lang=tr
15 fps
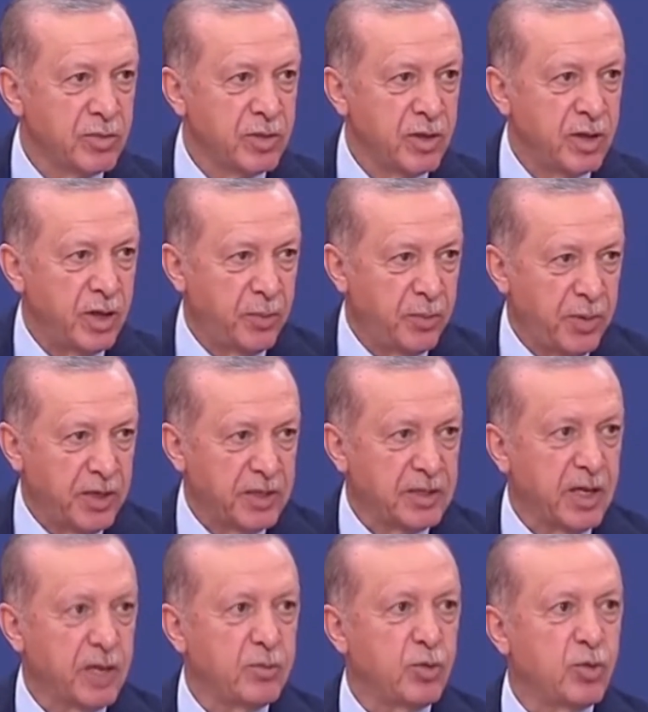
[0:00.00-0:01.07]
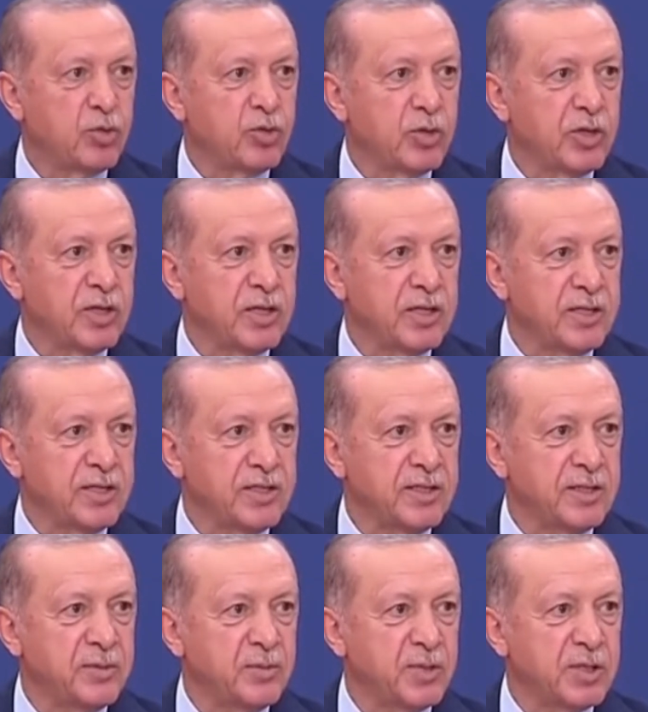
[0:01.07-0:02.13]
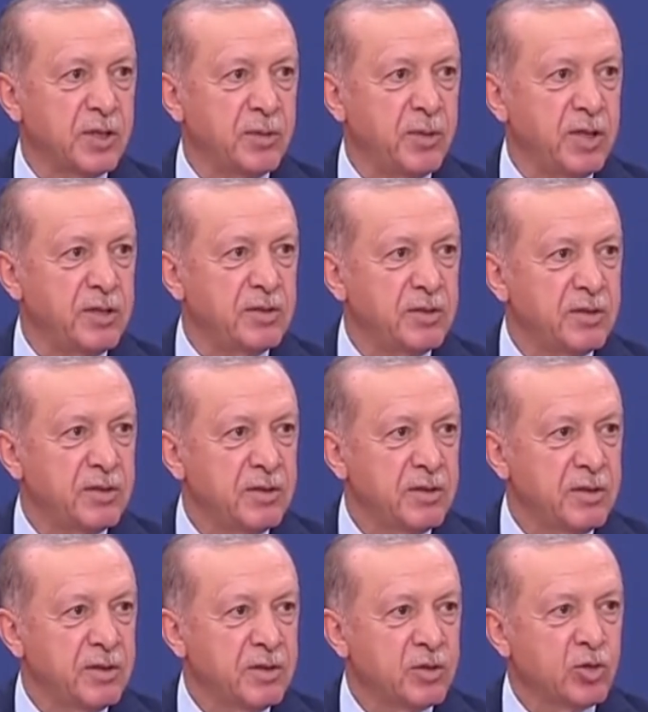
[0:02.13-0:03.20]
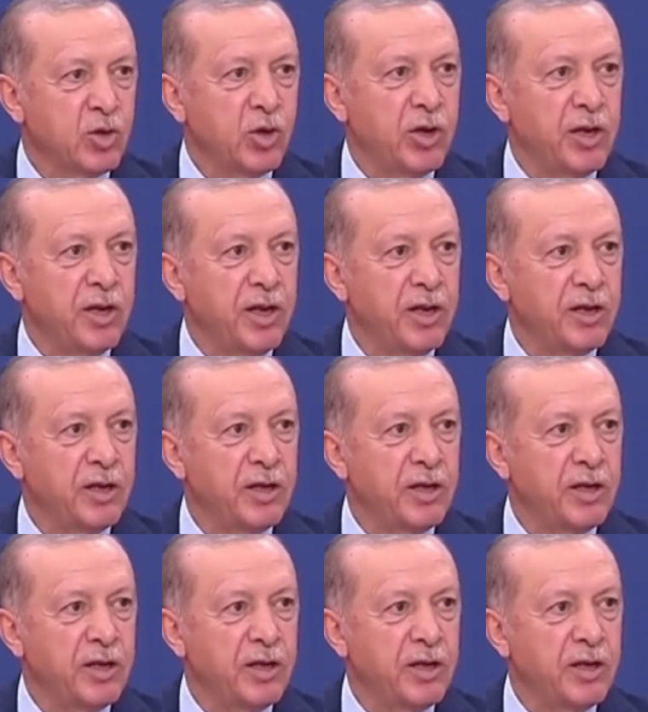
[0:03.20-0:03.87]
E, parasal boyutuna da girdiğimiz zaman söylenen ne?